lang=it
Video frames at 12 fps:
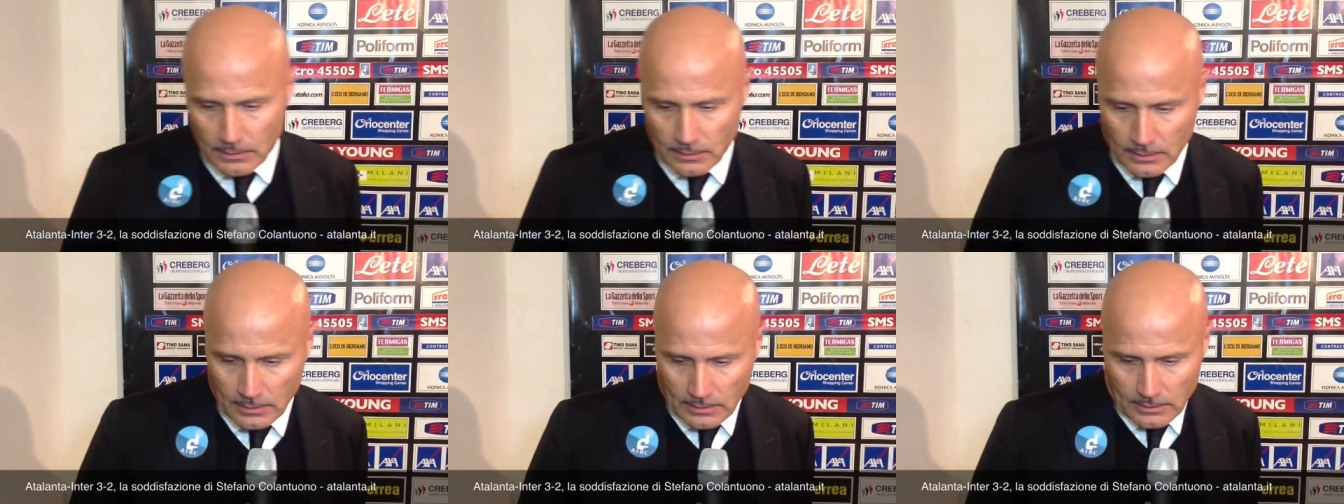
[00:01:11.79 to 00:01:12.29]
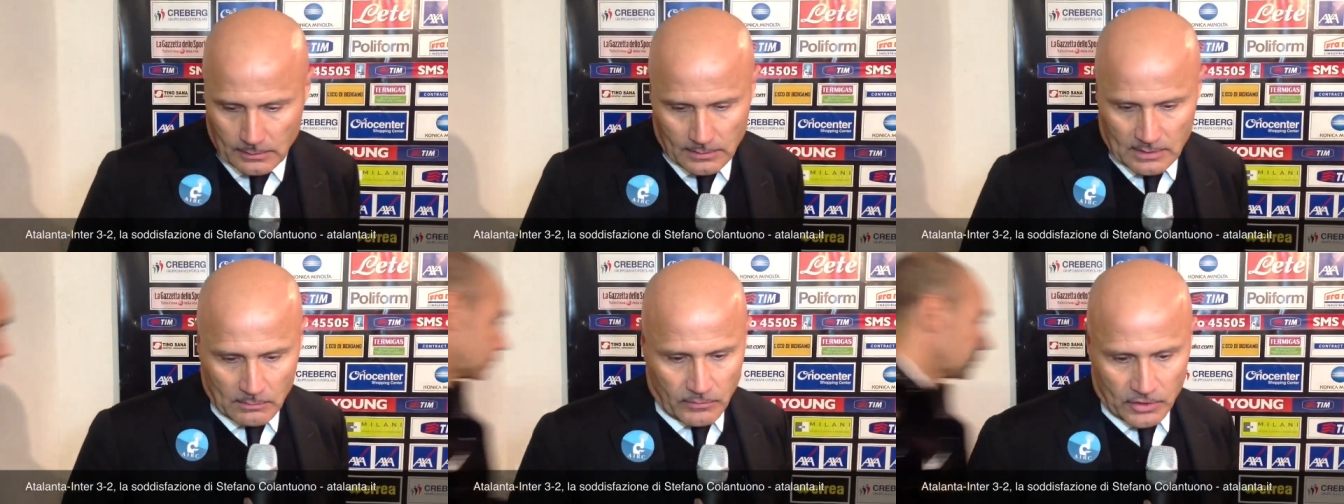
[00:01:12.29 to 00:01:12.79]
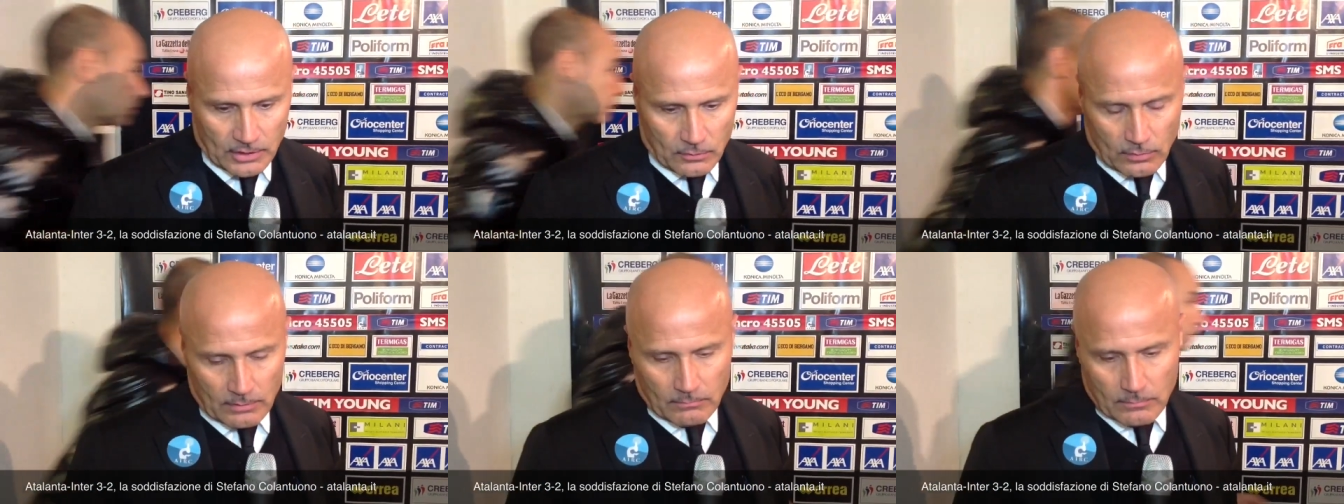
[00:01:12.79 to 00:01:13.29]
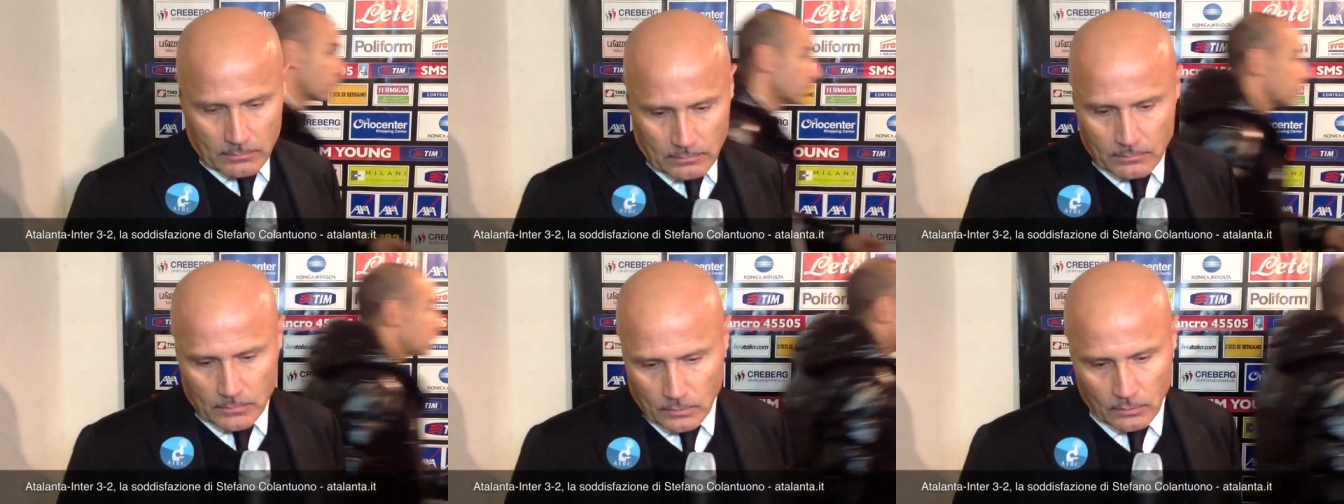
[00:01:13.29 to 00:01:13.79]
Eh, stiamo facendo
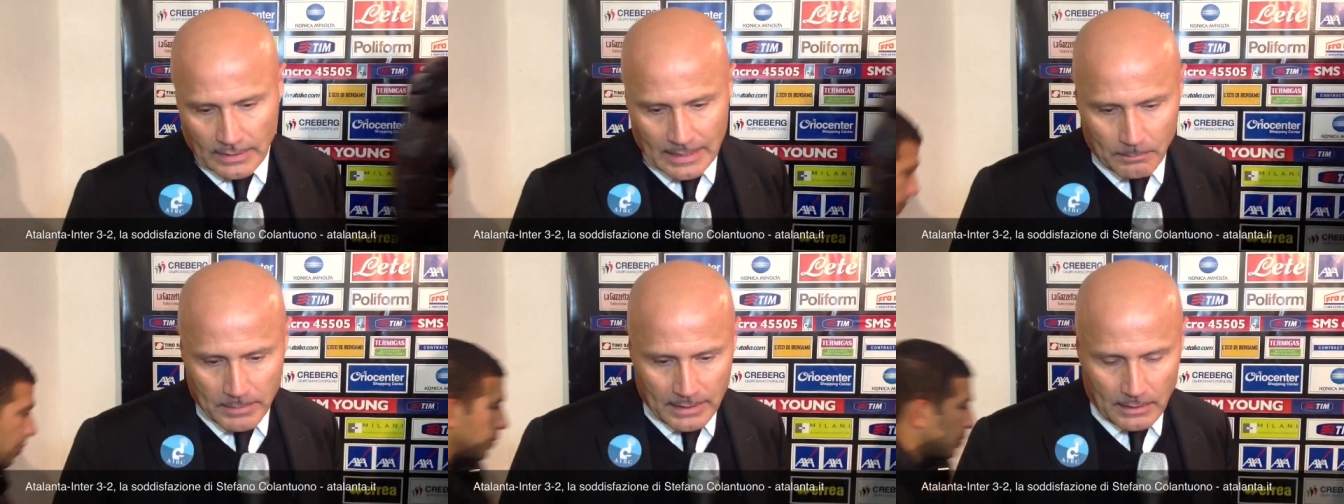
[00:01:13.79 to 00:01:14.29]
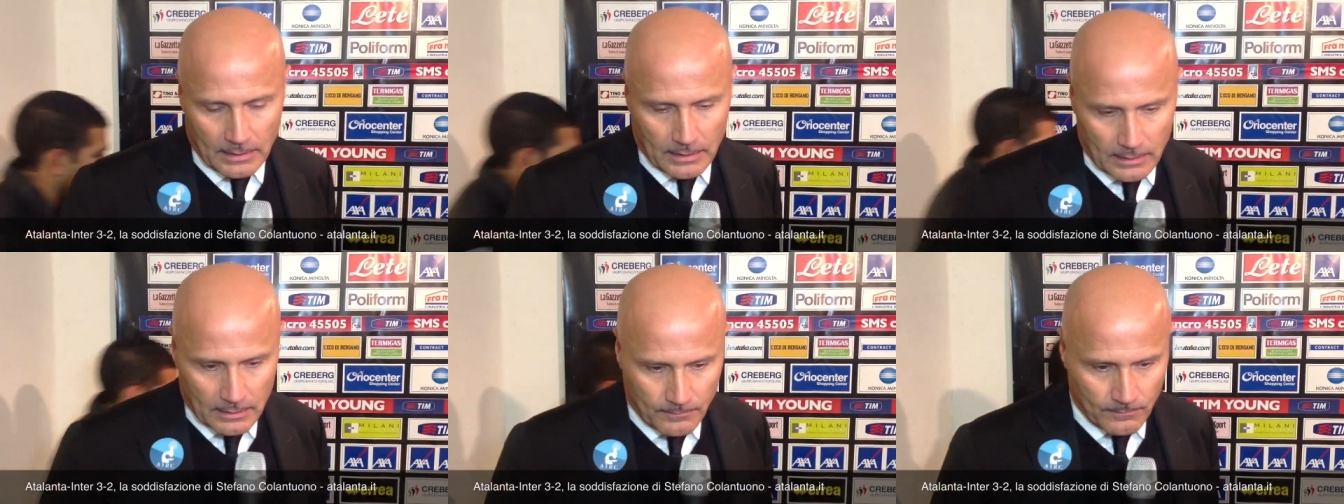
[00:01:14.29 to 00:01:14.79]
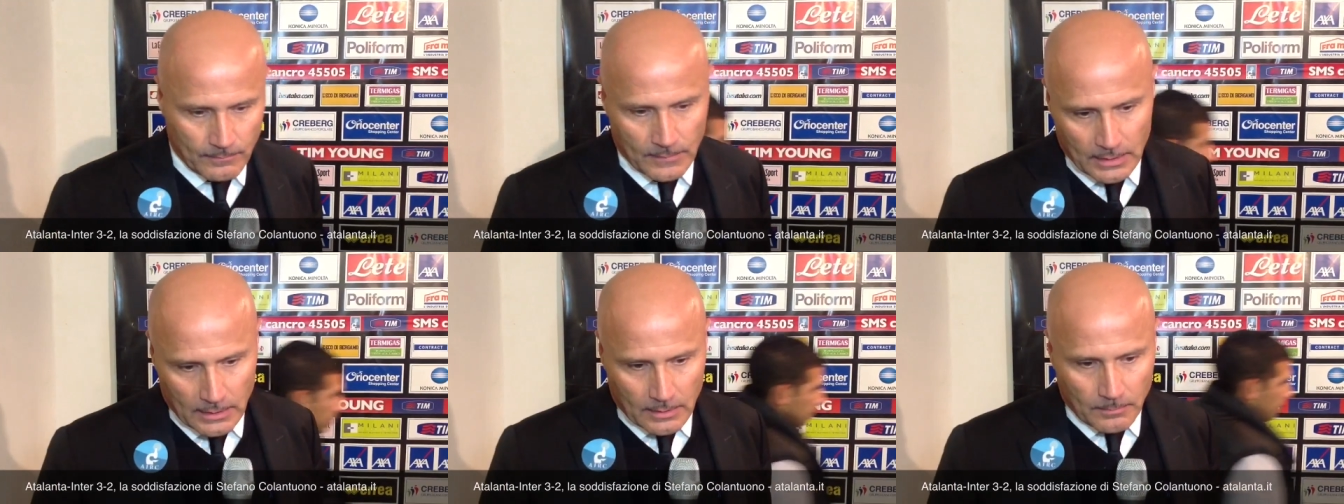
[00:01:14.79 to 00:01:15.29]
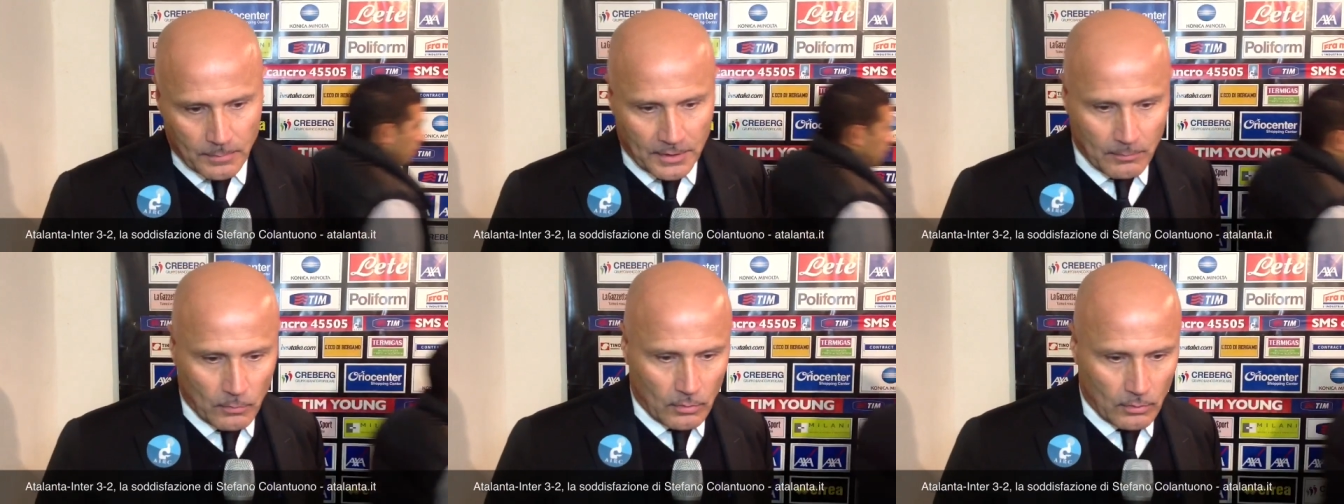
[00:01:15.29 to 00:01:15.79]
un, un, gran bel
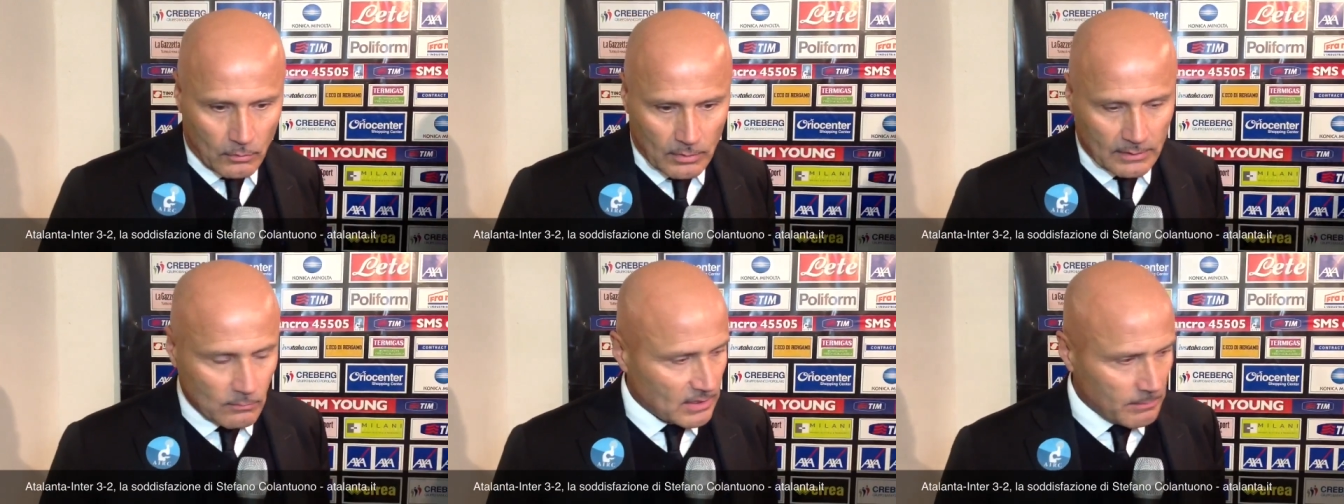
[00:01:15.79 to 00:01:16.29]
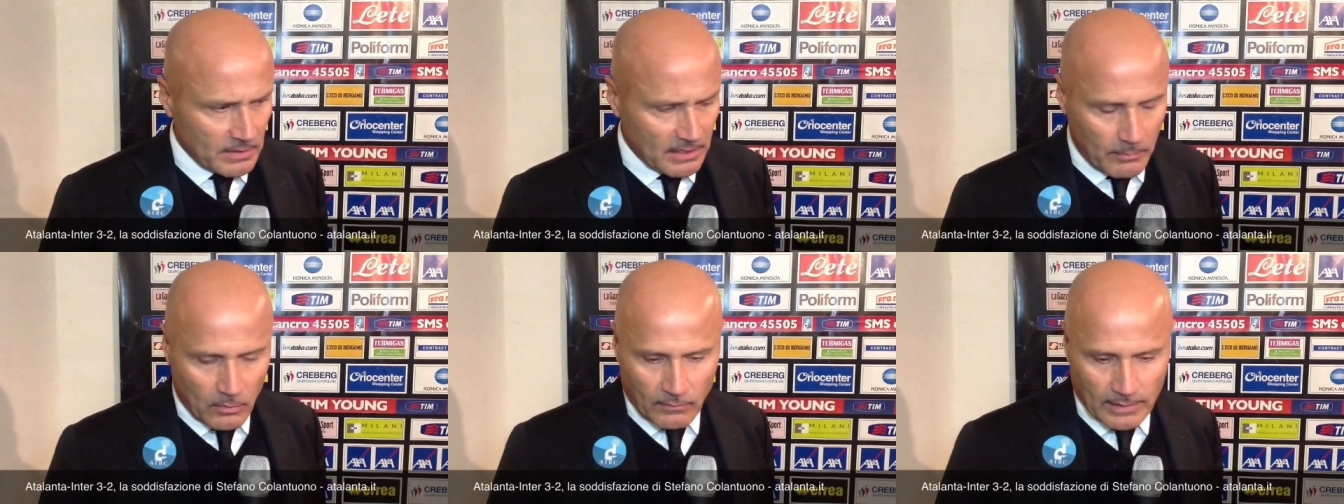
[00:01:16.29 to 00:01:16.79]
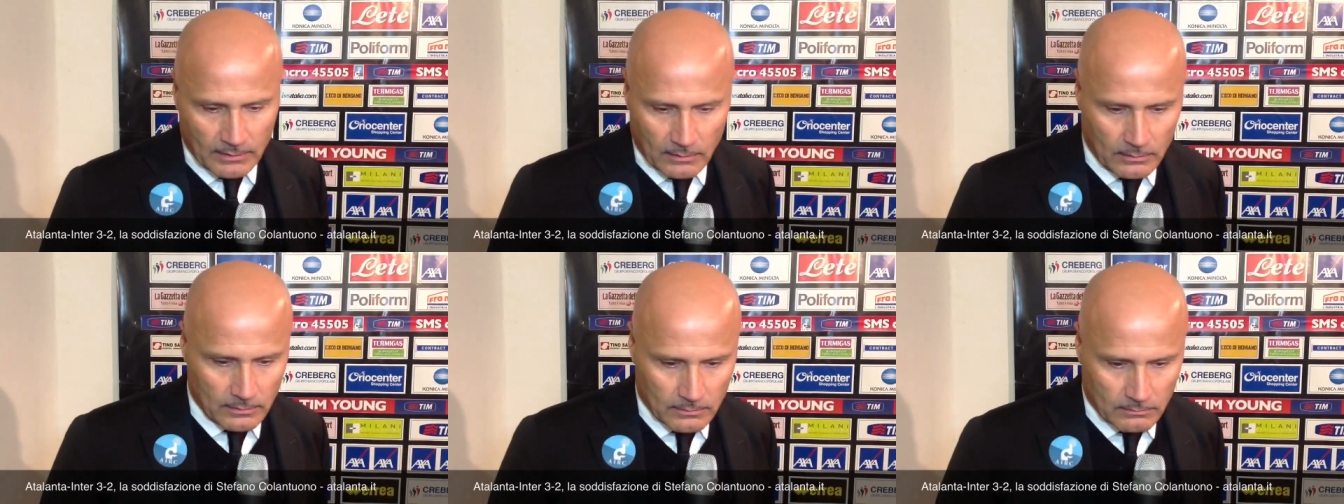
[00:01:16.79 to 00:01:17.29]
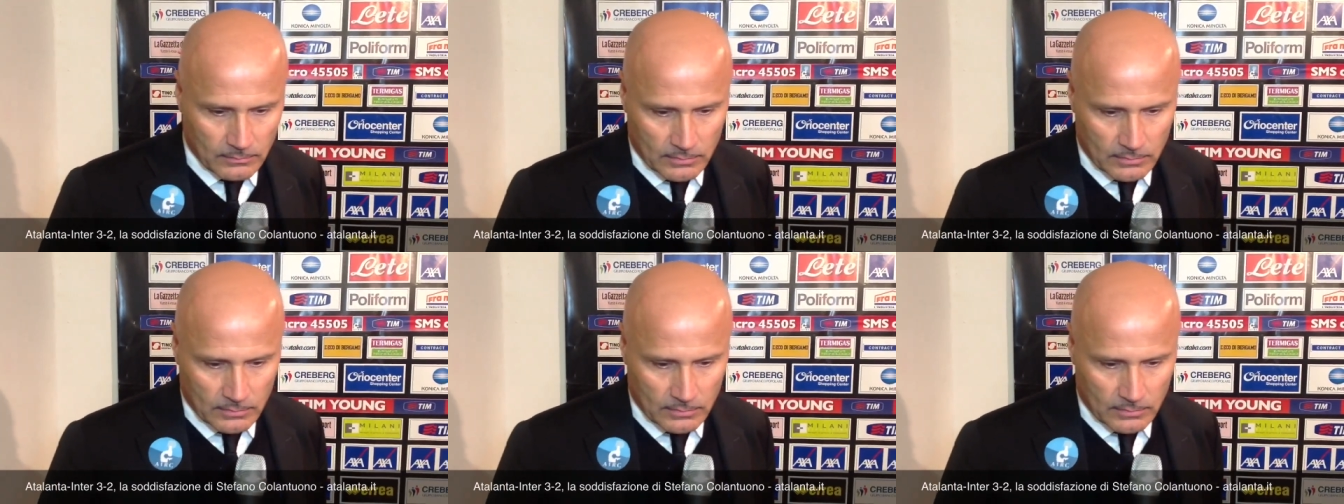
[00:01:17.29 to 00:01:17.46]
primo... Quante, quante abbiamo fatto?